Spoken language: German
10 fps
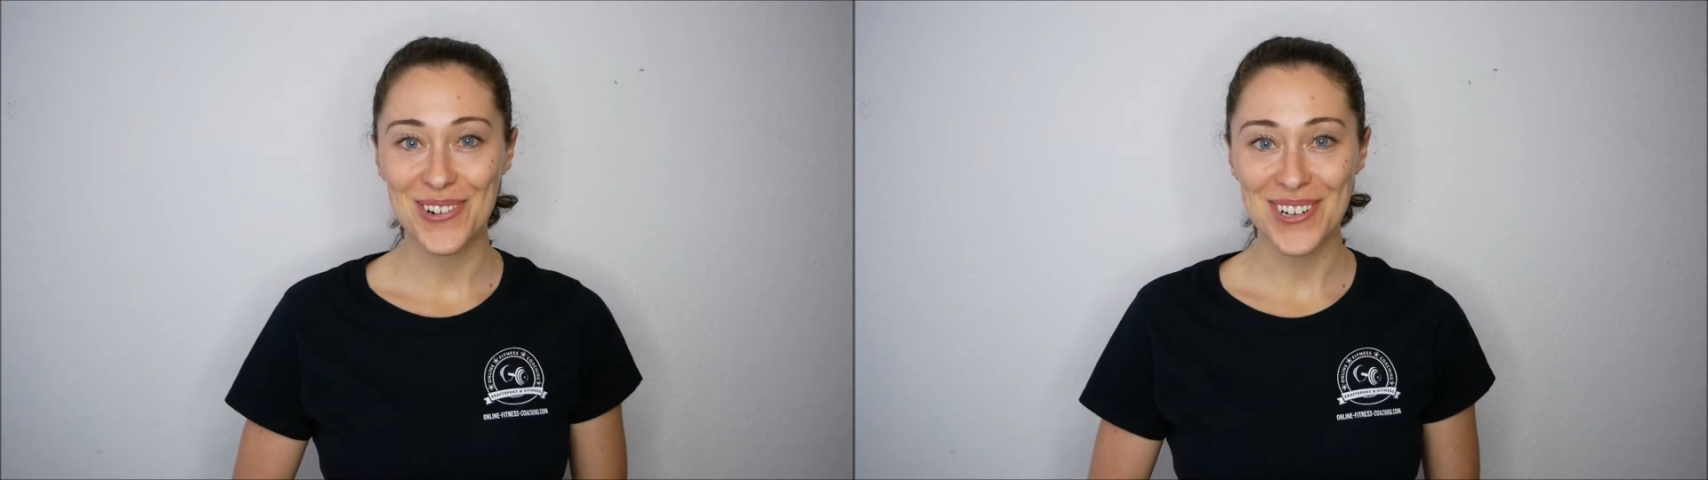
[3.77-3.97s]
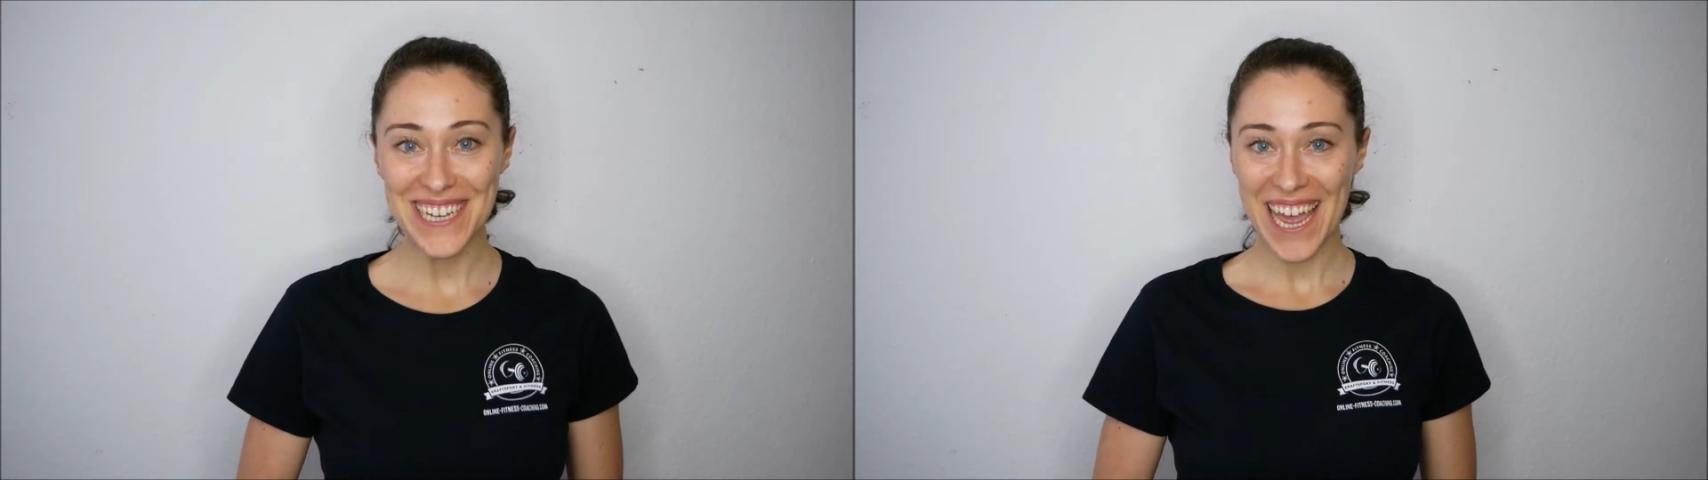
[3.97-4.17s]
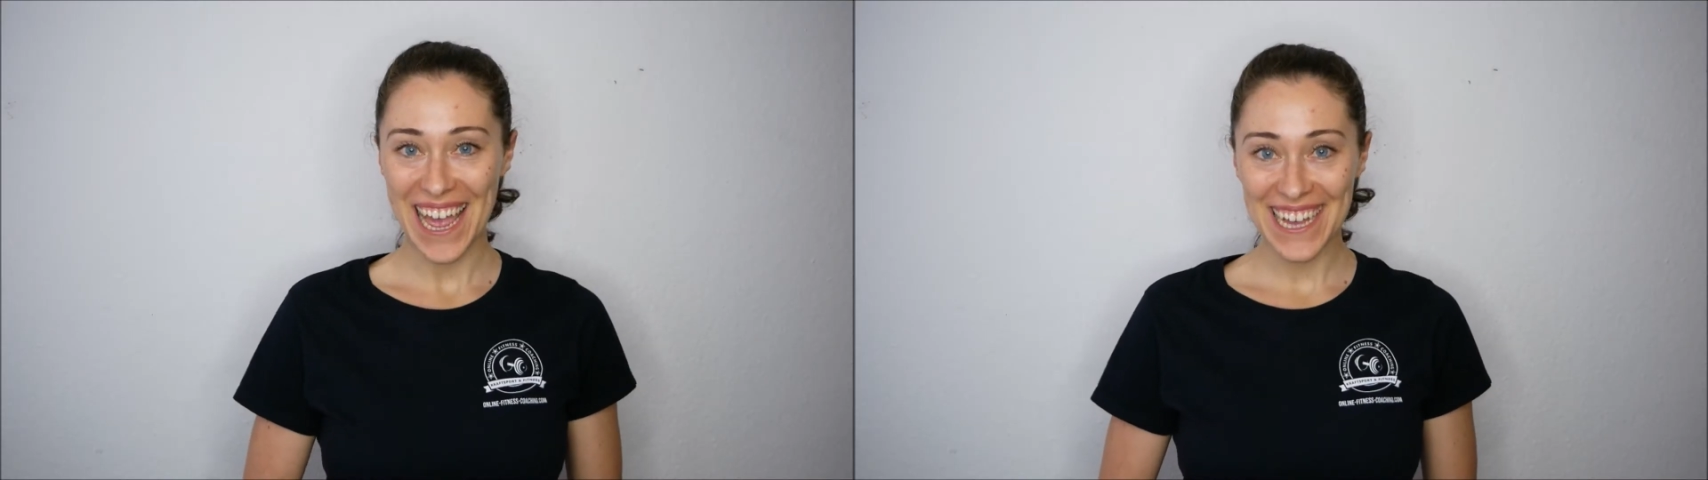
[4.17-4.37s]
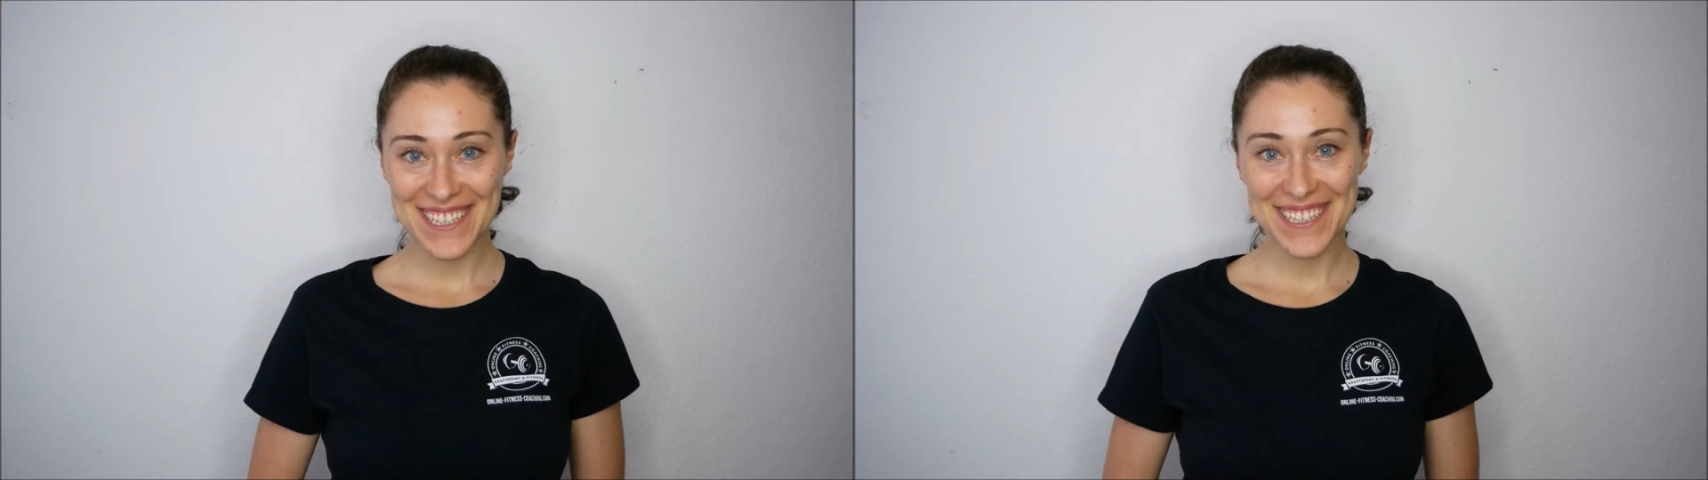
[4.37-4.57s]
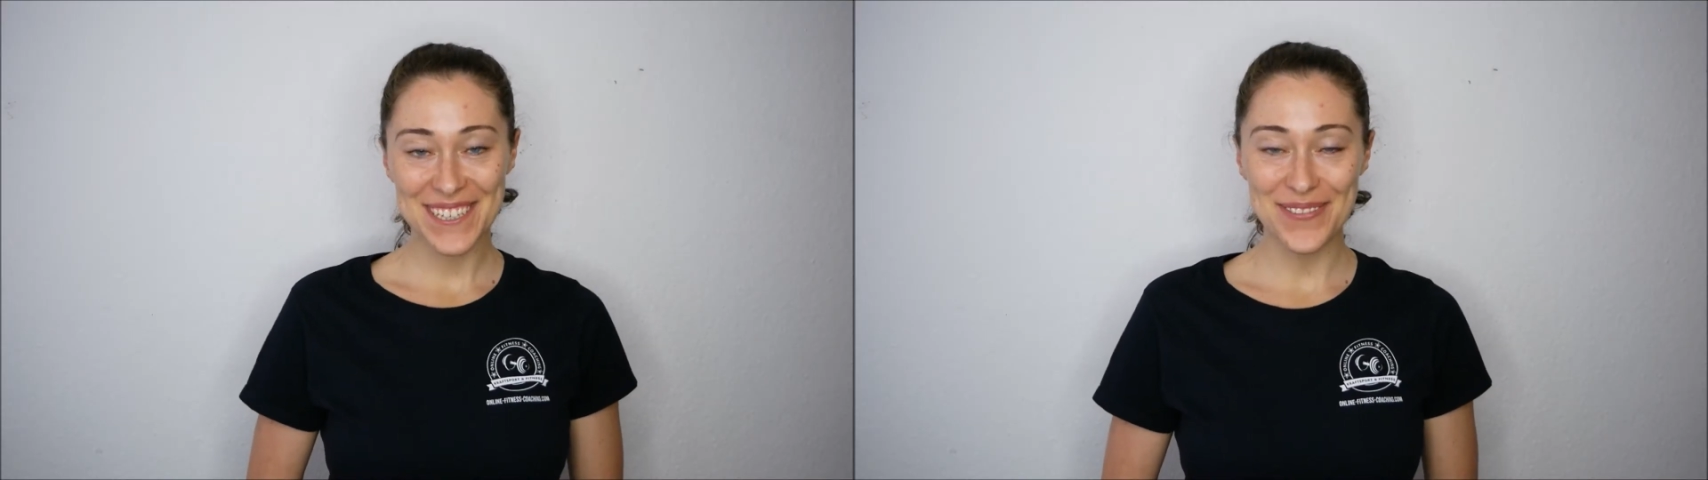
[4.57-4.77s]
und
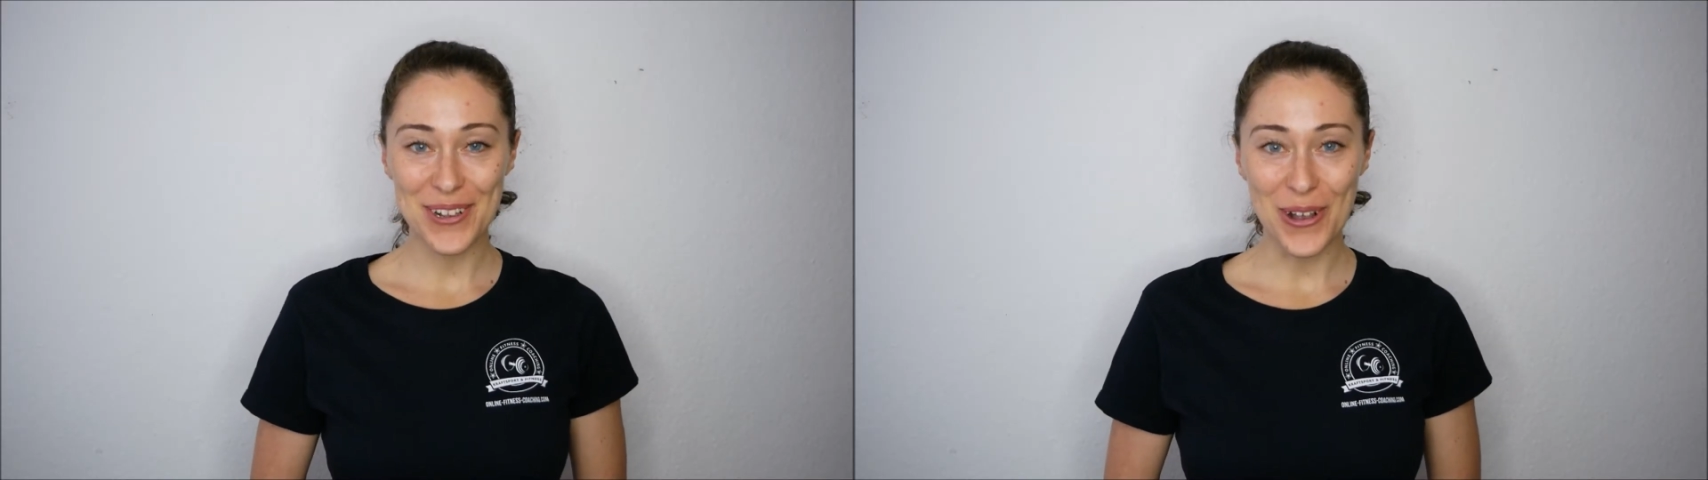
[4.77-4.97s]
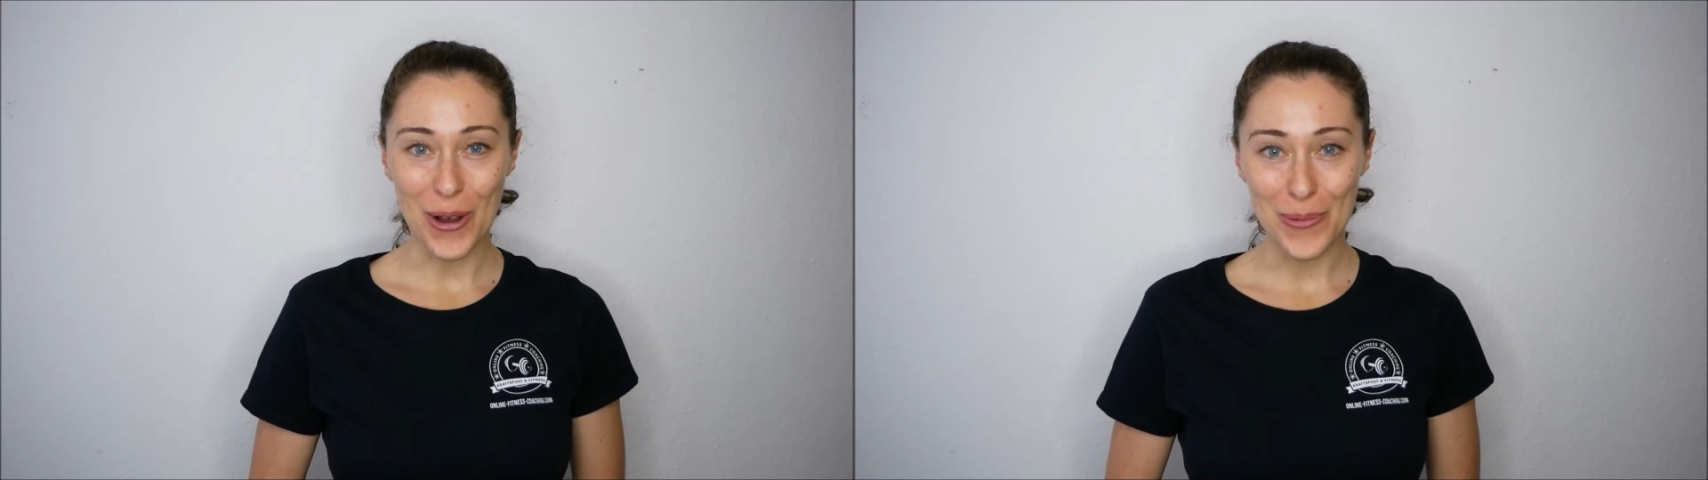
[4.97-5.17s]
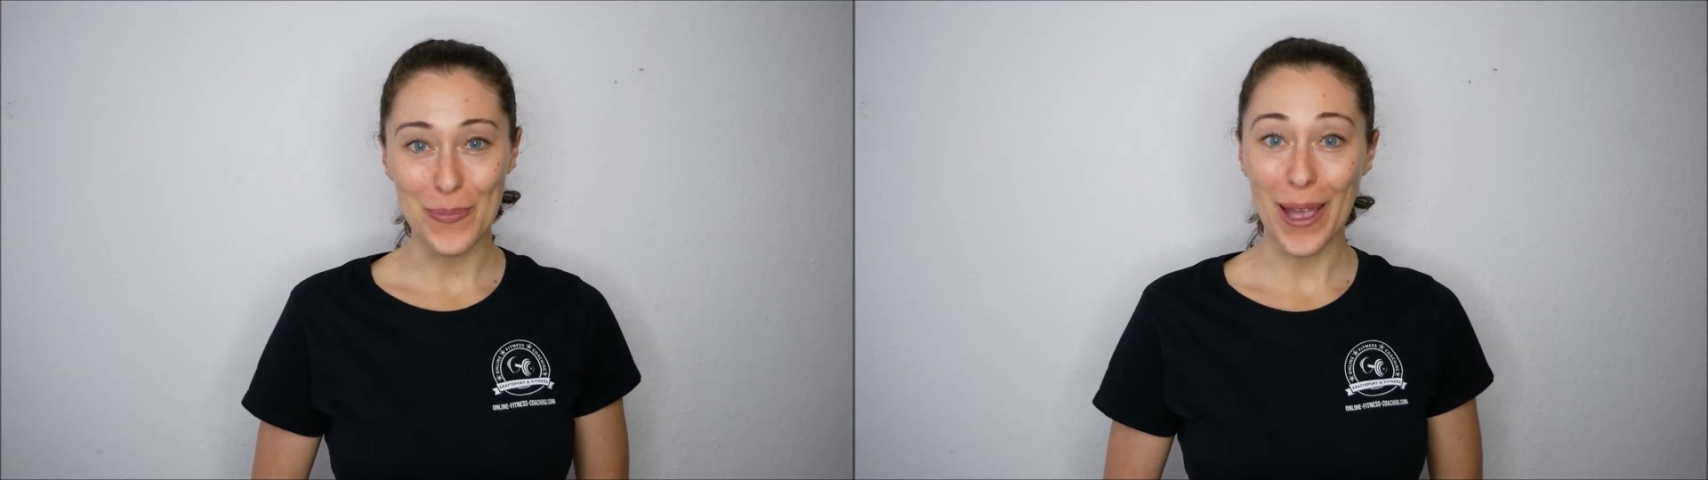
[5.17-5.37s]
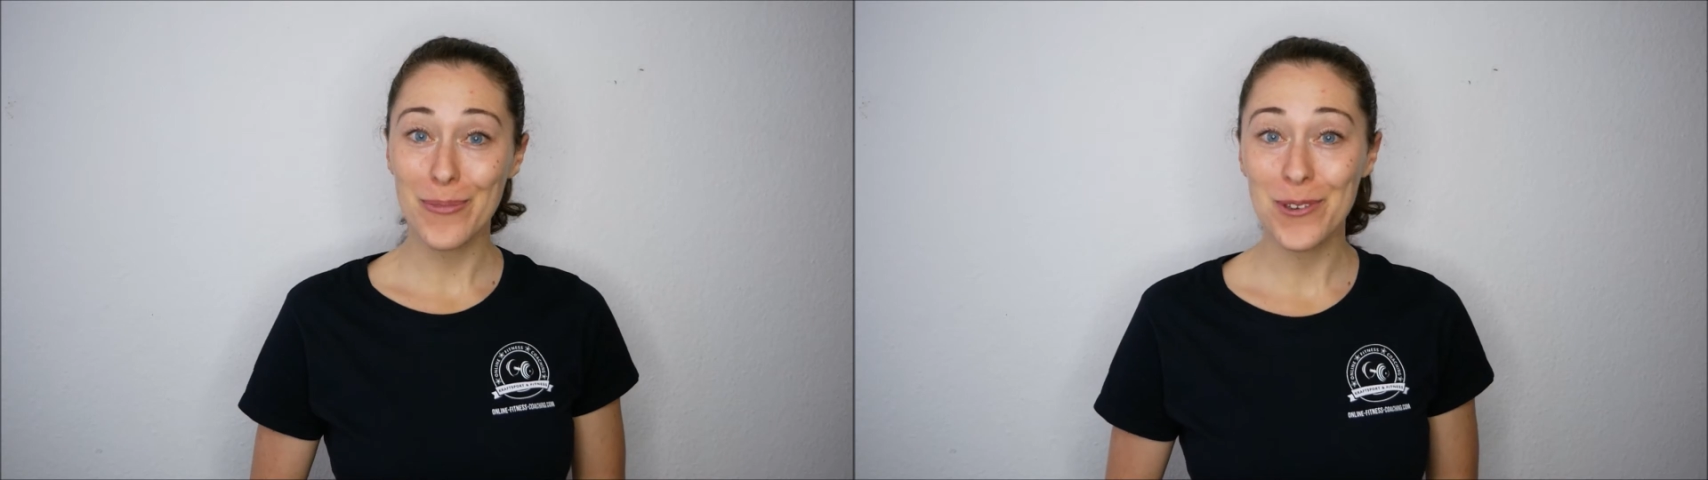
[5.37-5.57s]
herzlich willkommen beim